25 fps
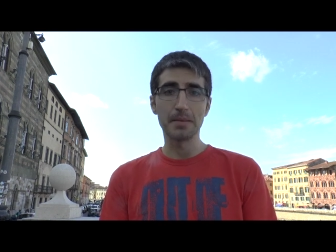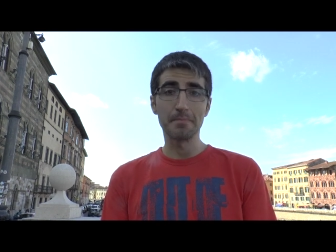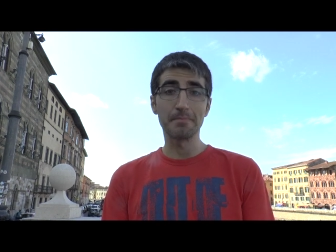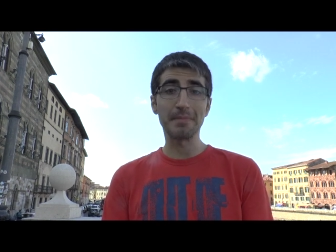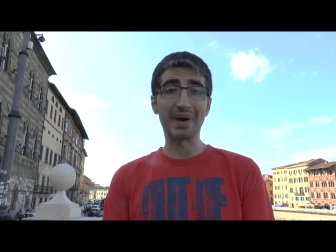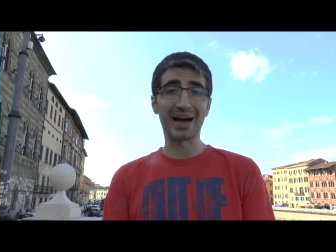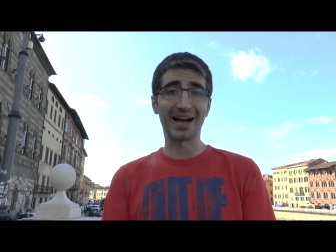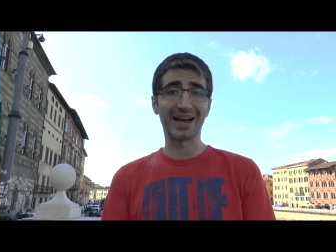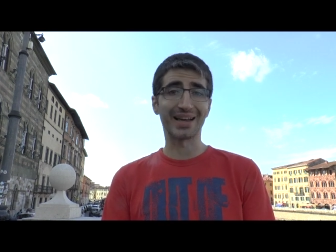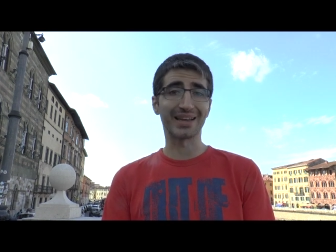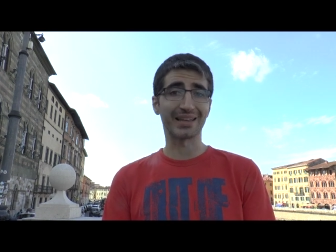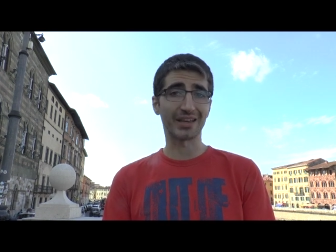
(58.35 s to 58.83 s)

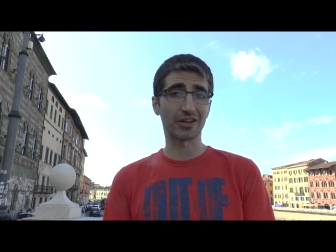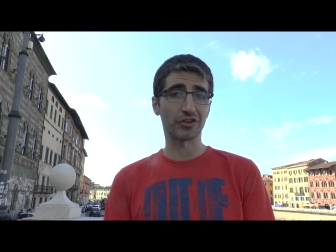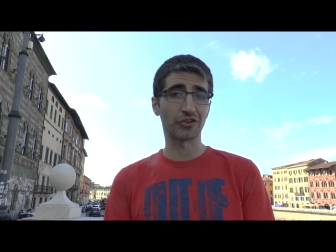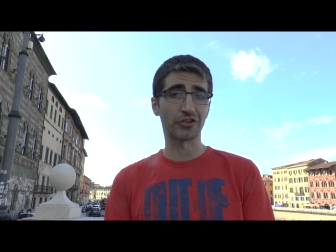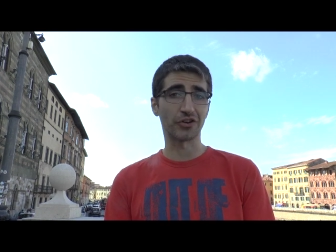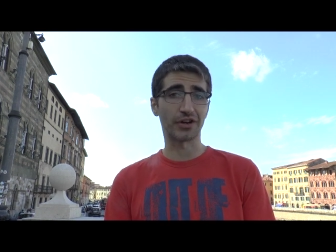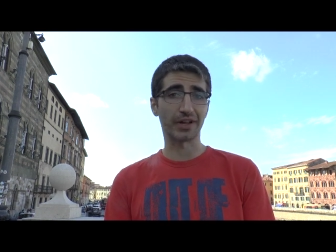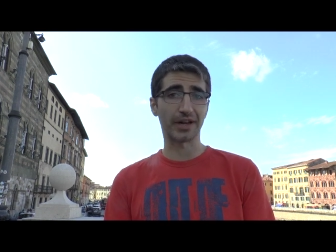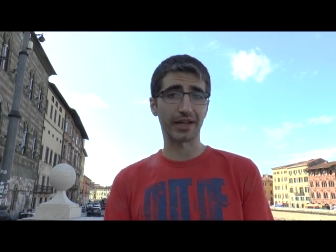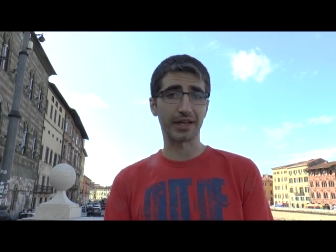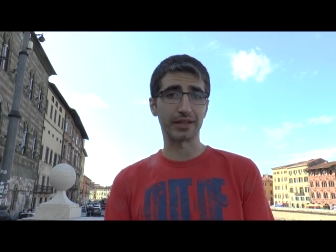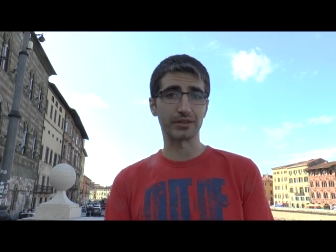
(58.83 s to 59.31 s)
ma anche
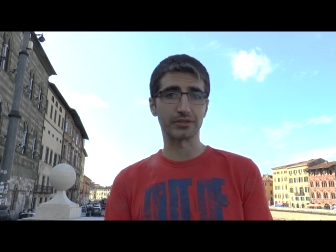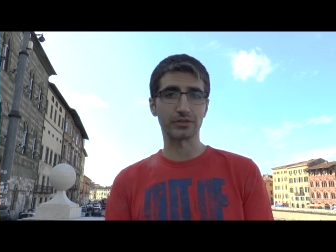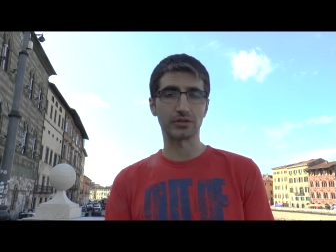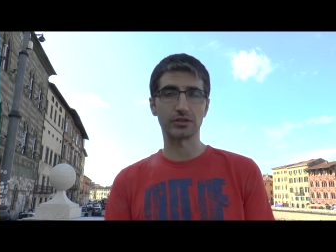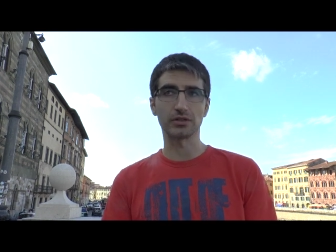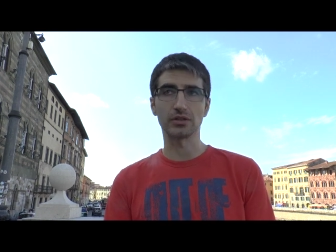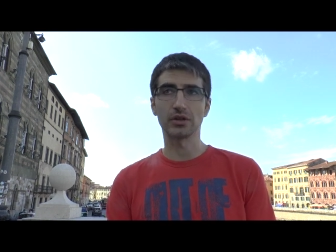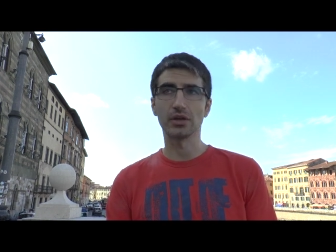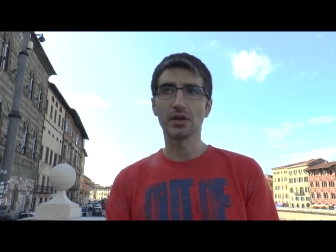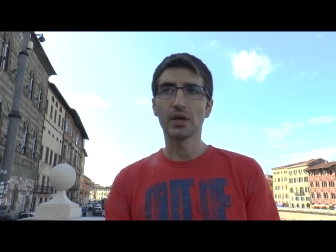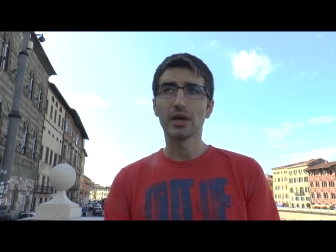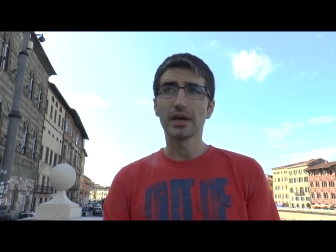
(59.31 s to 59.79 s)
concreto.
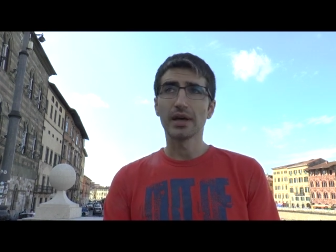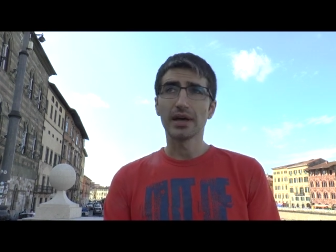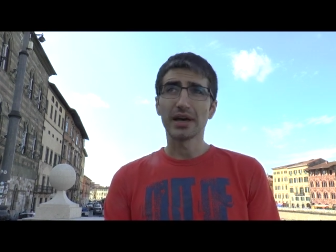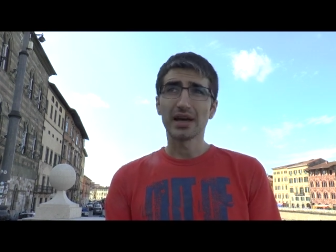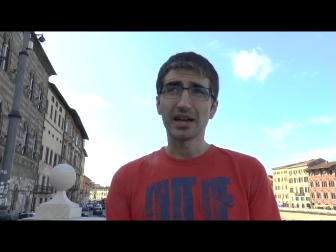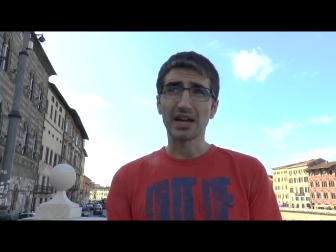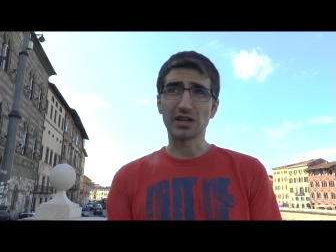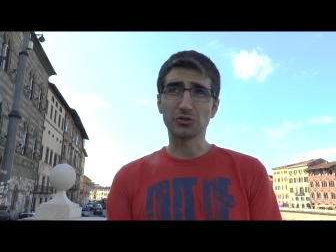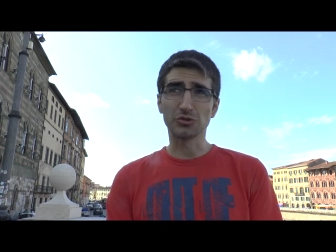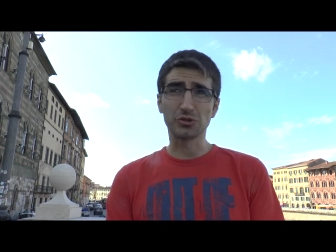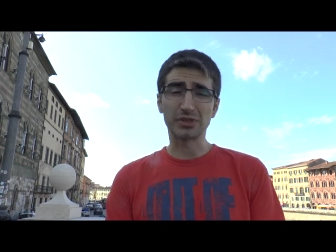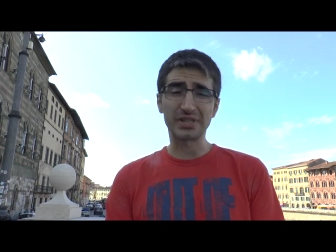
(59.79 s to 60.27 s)

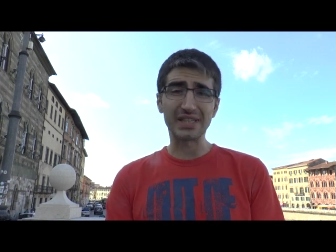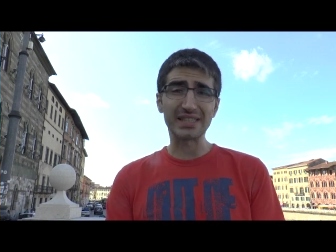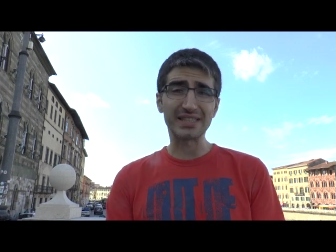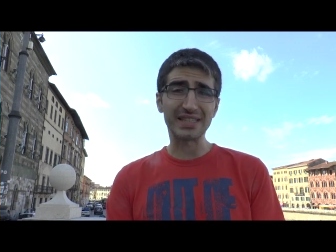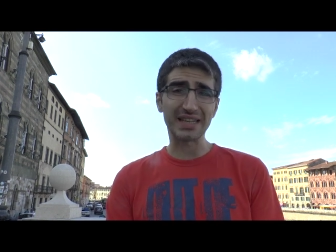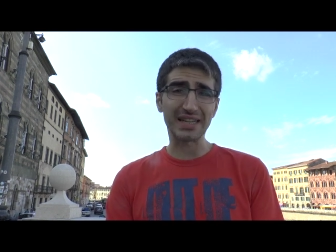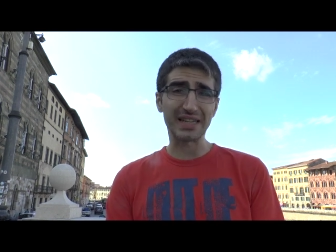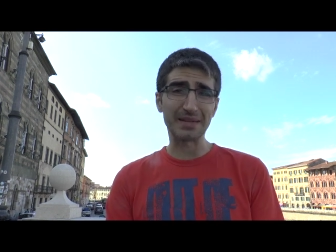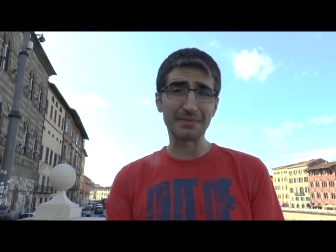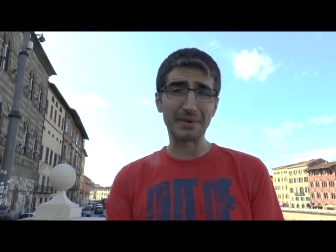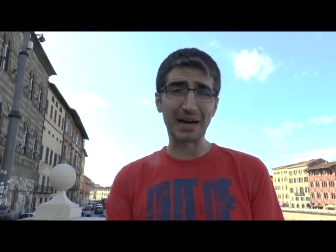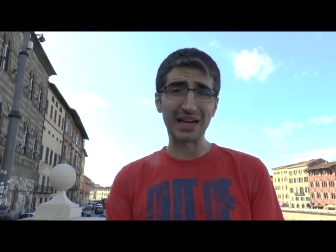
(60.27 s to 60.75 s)
La
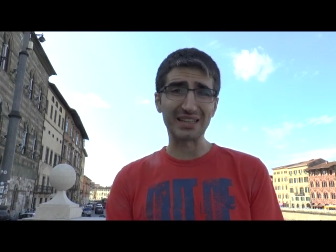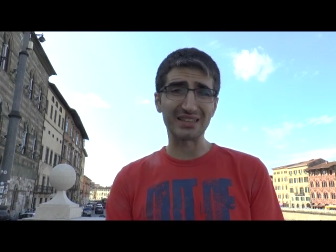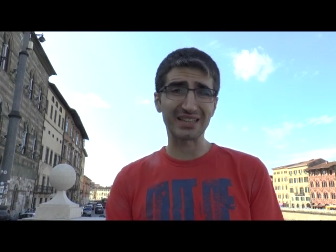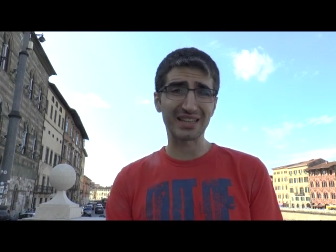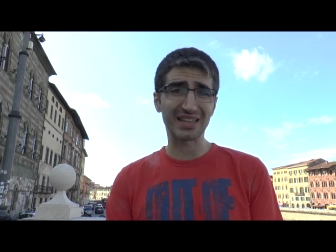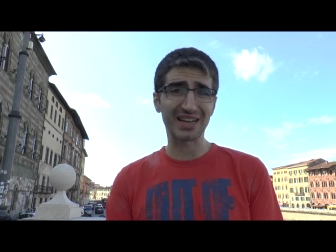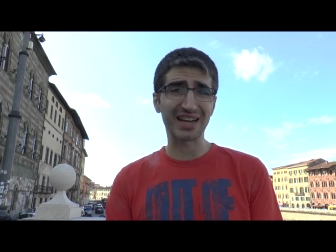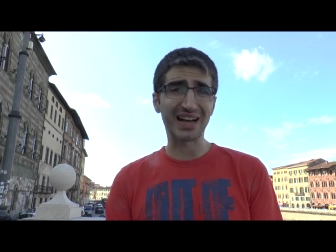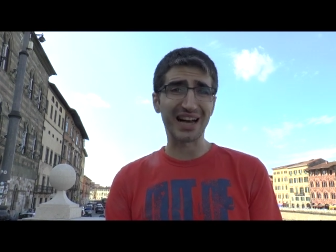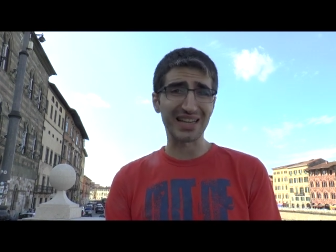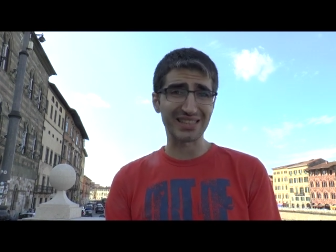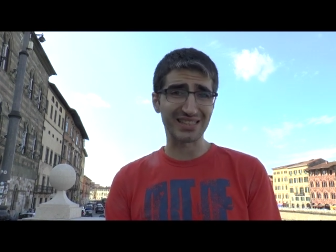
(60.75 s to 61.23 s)
giustizia
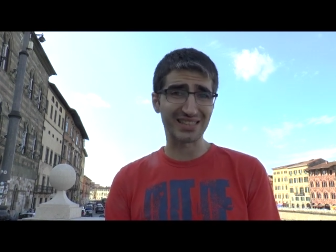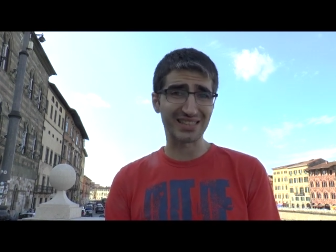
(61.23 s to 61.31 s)
climatica ha